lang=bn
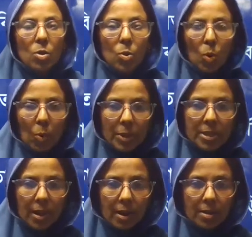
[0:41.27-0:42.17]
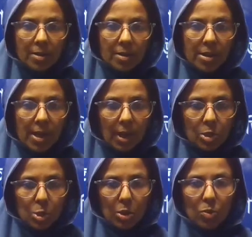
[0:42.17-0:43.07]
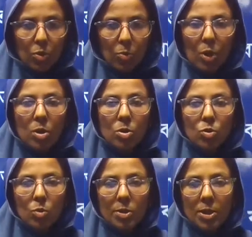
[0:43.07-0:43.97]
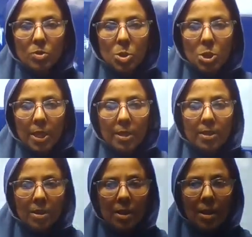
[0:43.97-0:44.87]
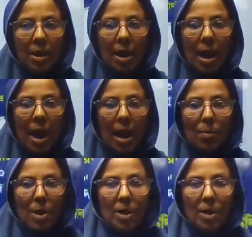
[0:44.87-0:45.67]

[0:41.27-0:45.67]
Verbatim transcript: কবিতা নিয়ে আলোচনা করব কবিতা হচ্ছে আমার